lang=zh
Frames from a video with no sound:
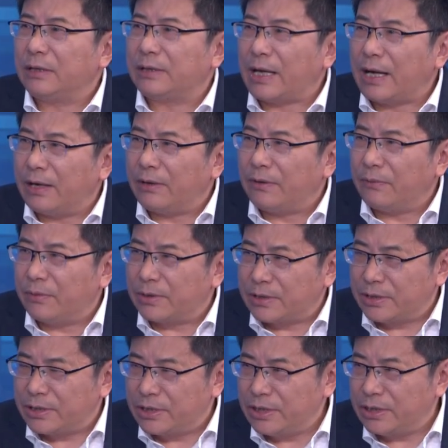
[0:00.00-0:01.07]
但我
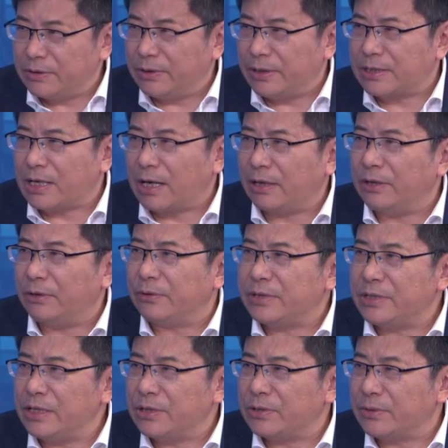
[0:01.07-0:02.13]
是细水长流、
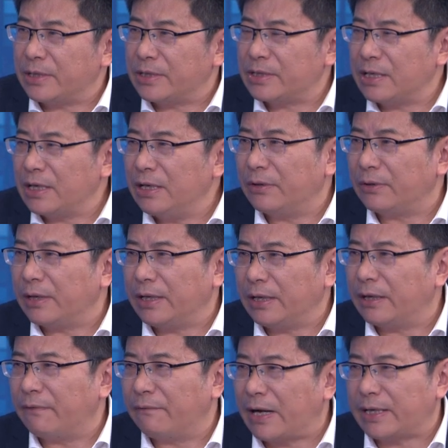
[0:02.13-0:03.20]
静水深流的一
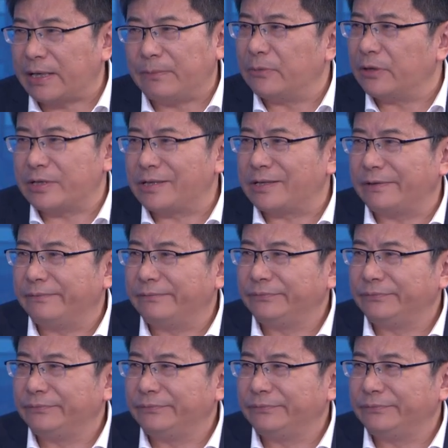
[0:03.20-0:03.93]
个发展模式，